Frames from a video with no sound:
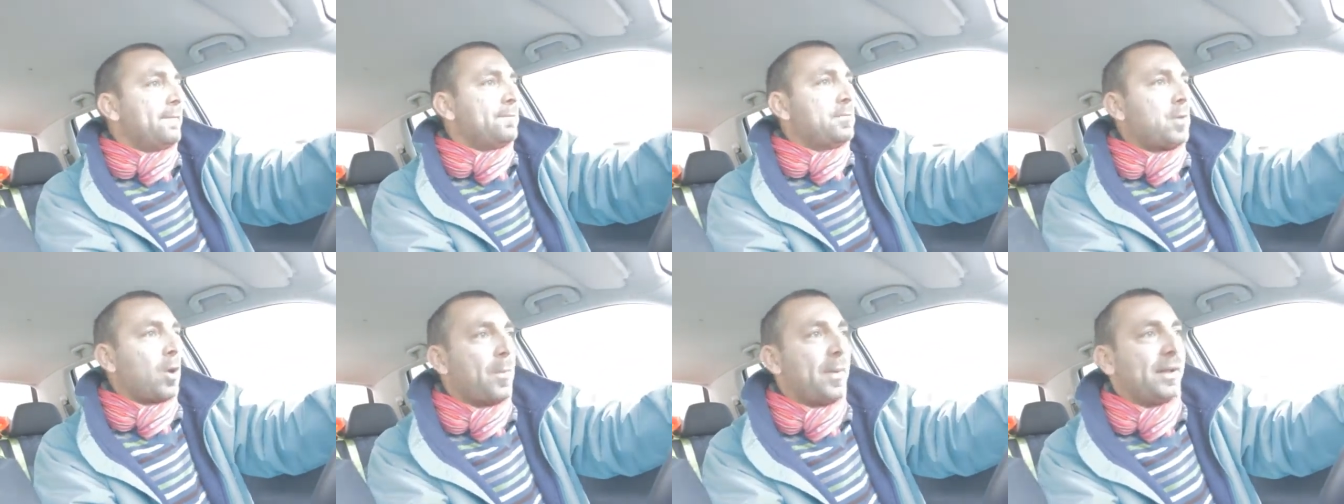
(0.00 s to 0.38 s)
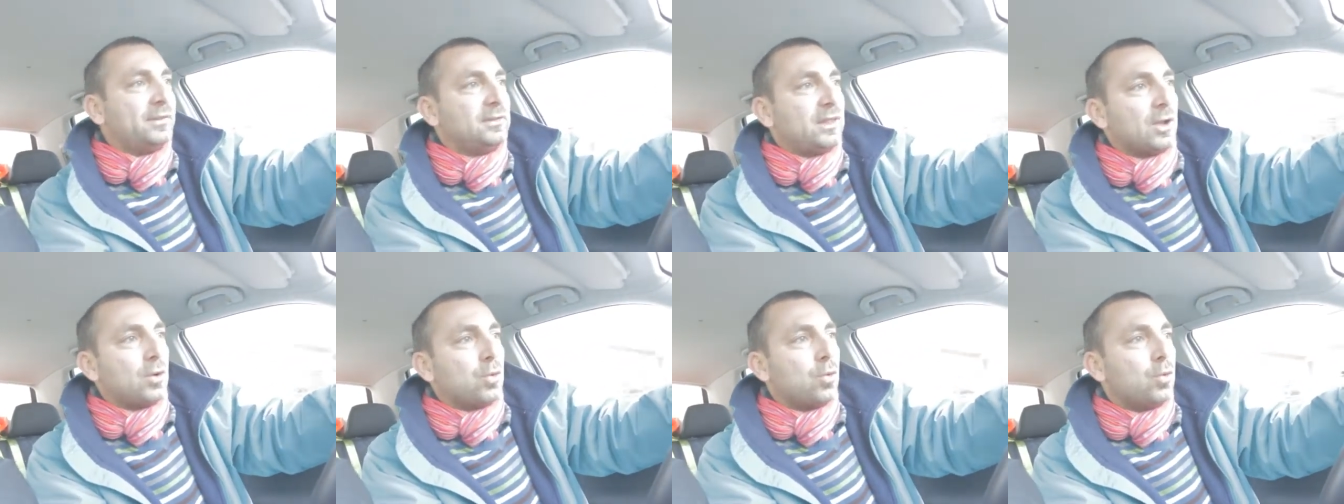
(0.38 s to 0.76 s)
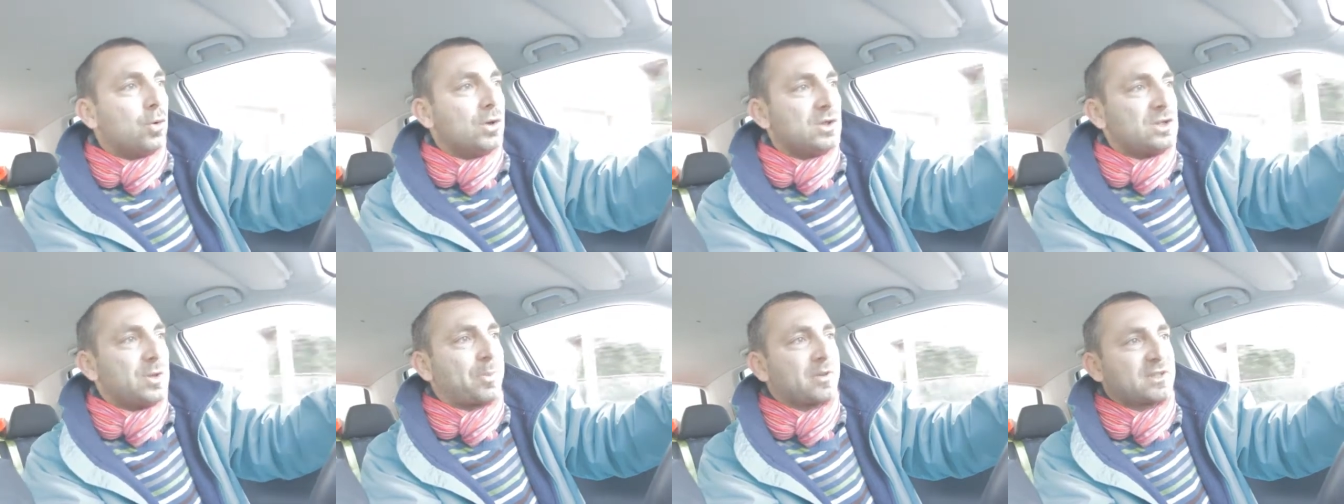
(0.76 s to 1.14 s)
nel momento in
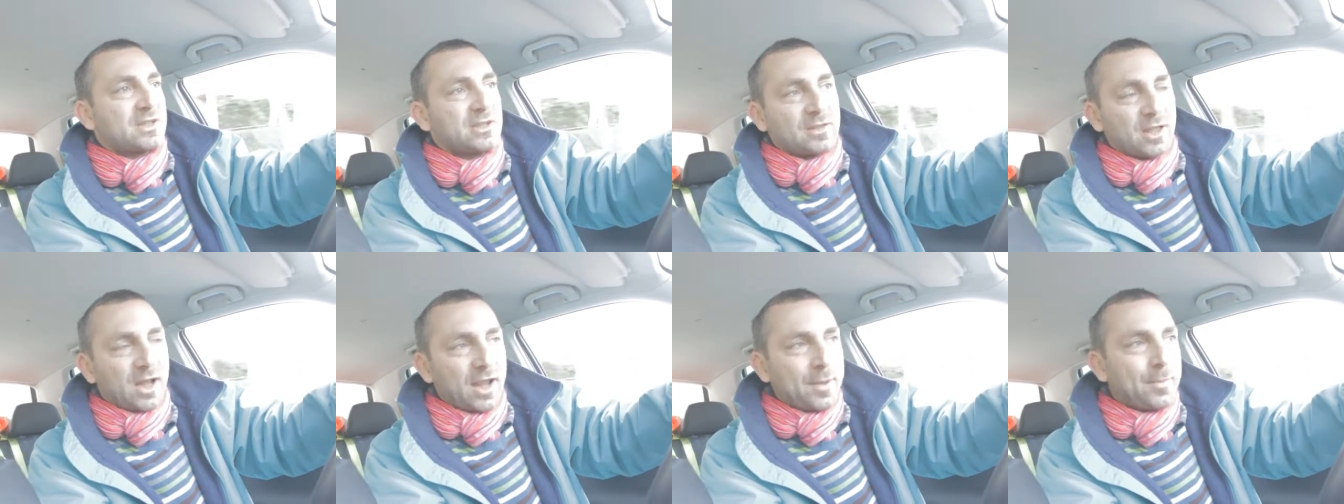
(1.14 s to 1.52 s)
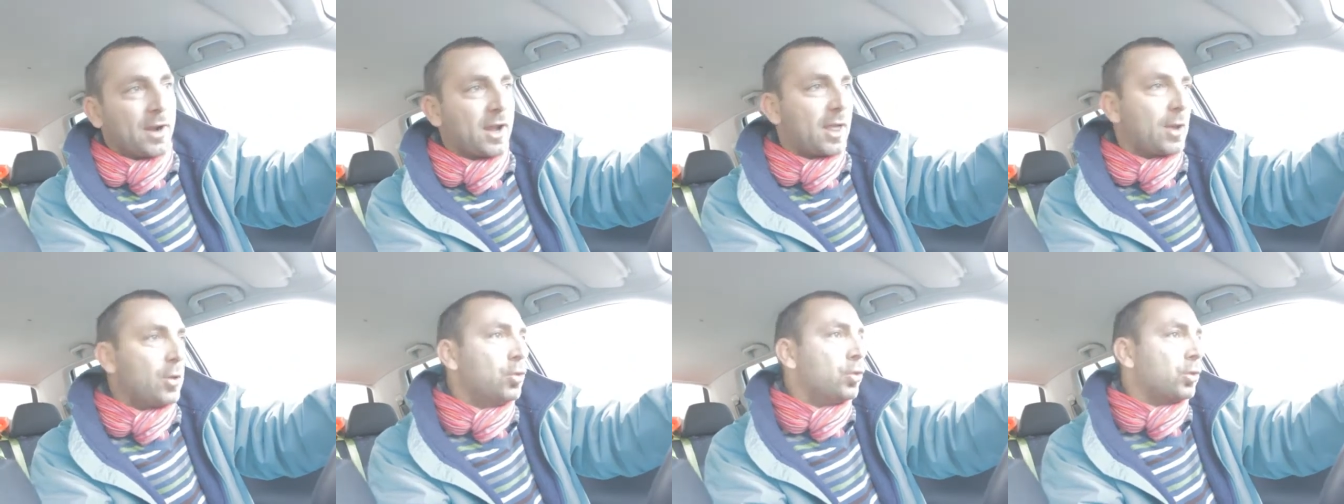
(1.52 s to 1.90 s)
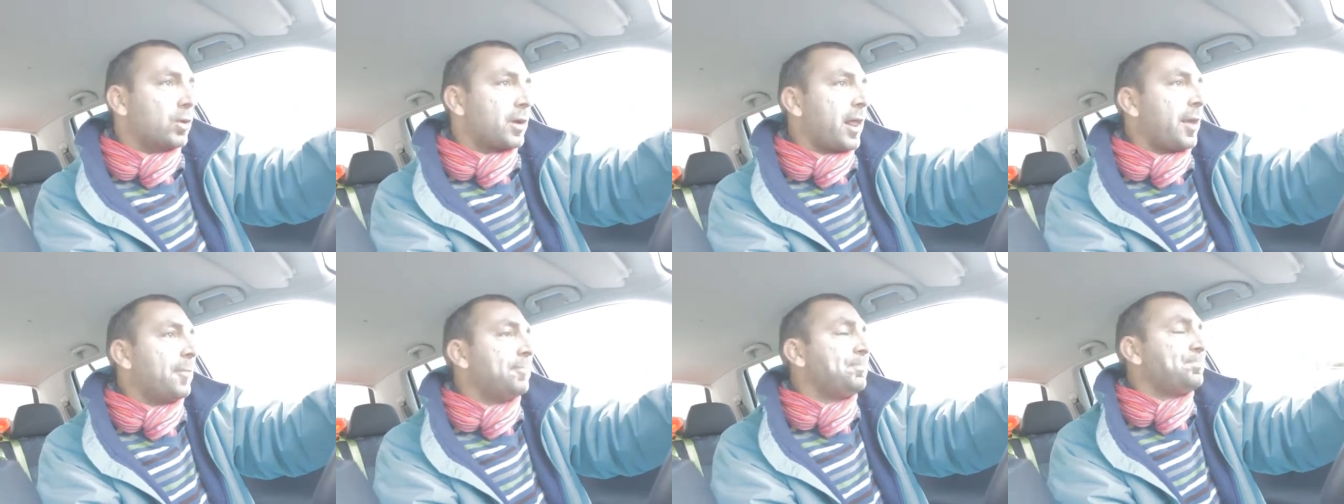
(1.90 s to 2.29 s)
cui ci presenteremo alle
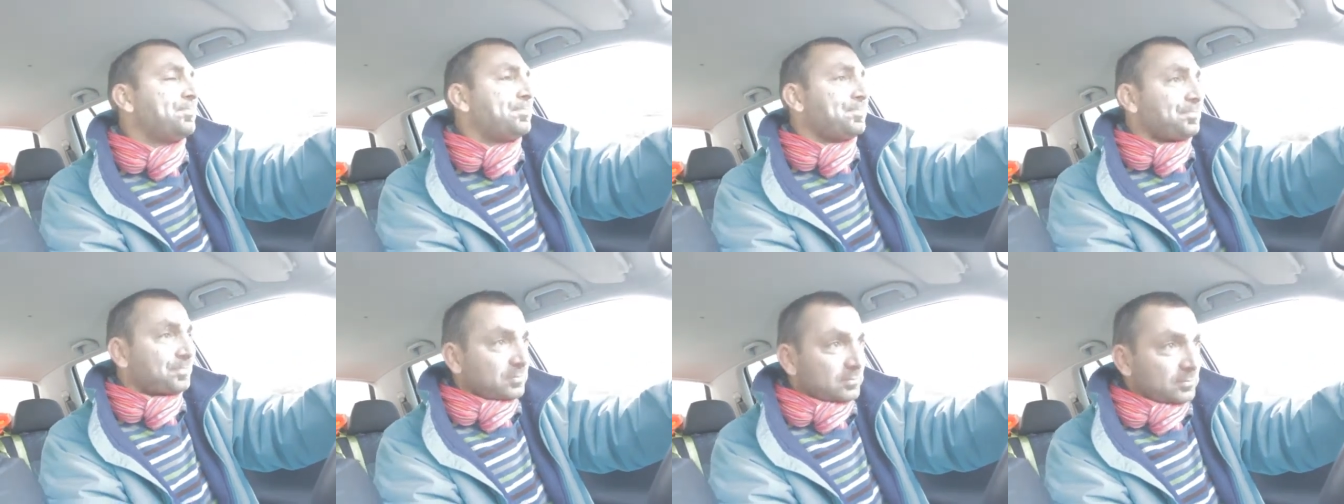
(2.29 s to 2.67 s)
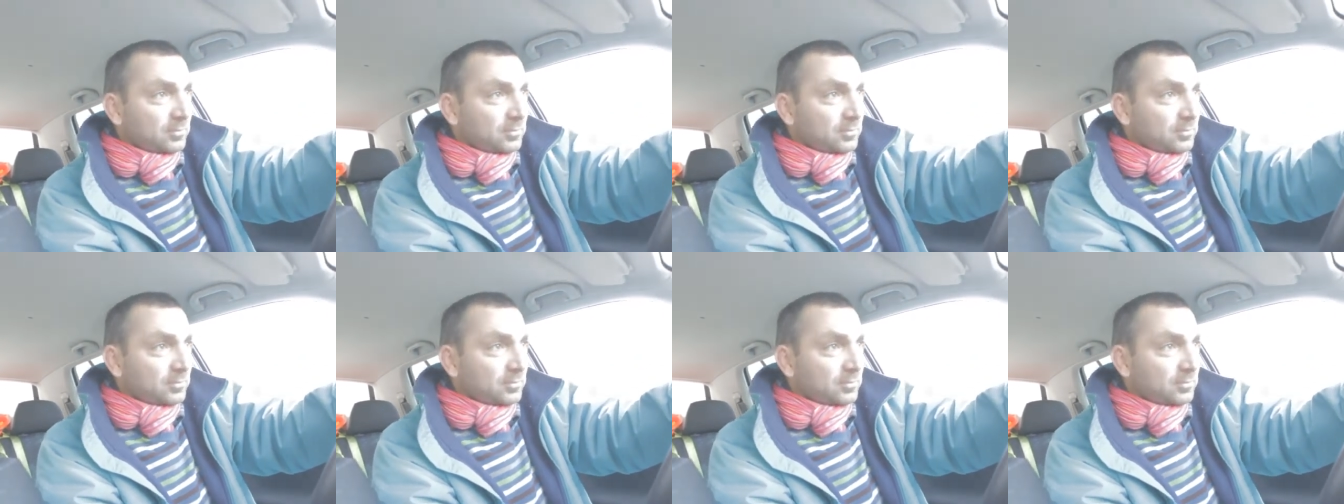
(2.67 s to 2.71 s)
urne